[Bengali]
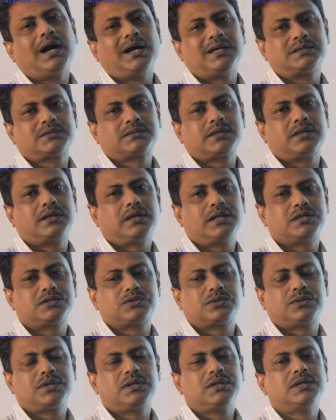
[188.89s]
আজকের
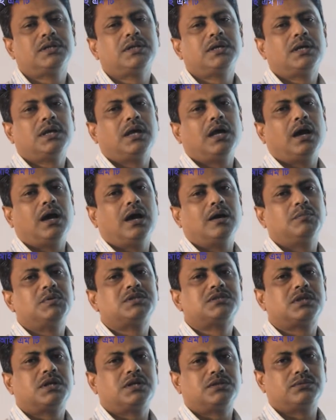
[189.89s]
লেসনে
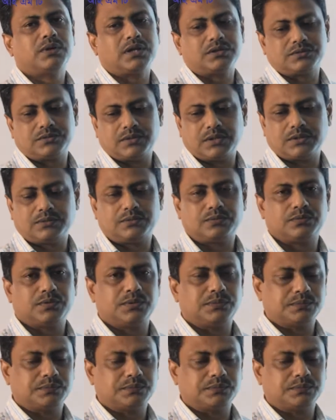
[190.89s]
বিস্তারিত আলোচনা করব